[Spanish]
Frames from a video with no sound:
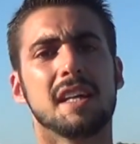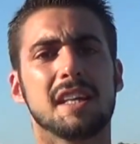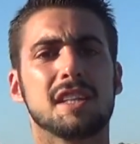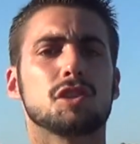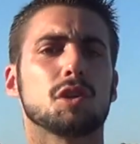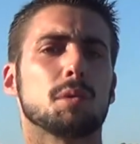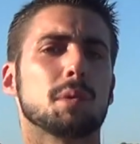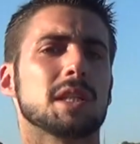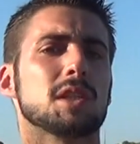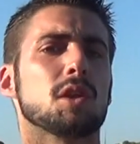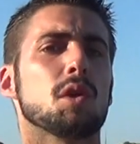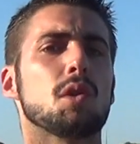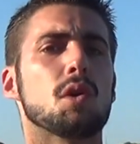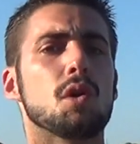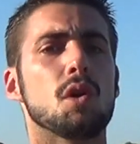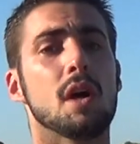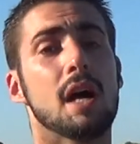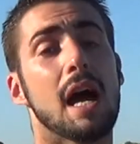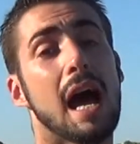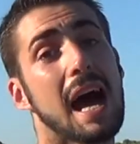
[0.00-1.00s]
y sobre
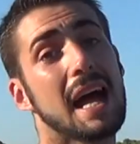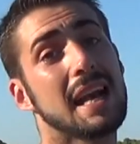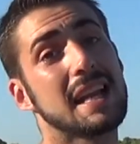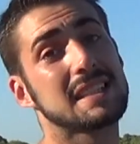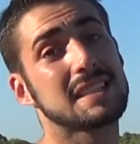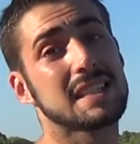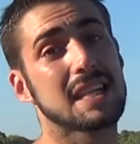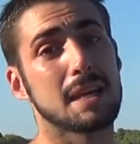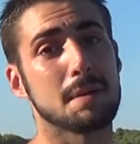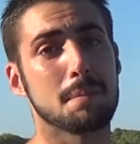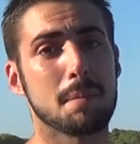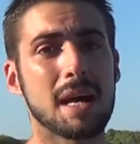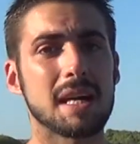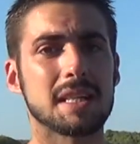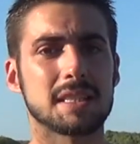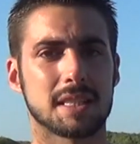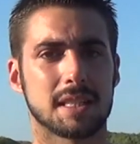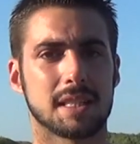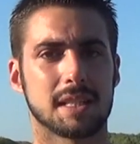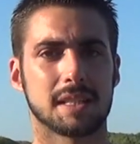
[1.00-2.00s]
todo a las que
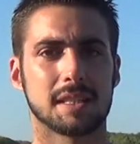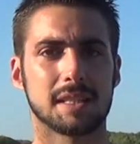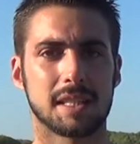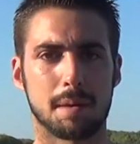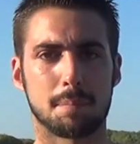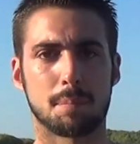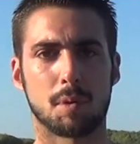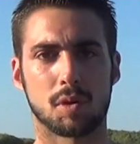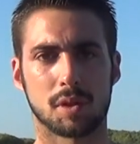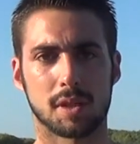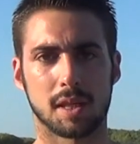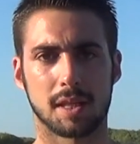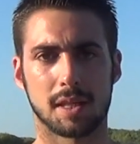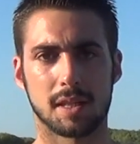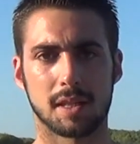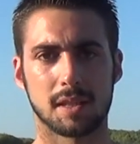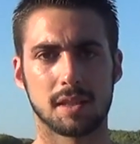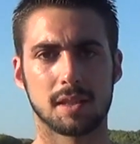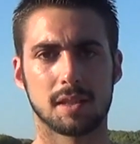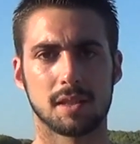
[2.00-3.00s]
más te aporten.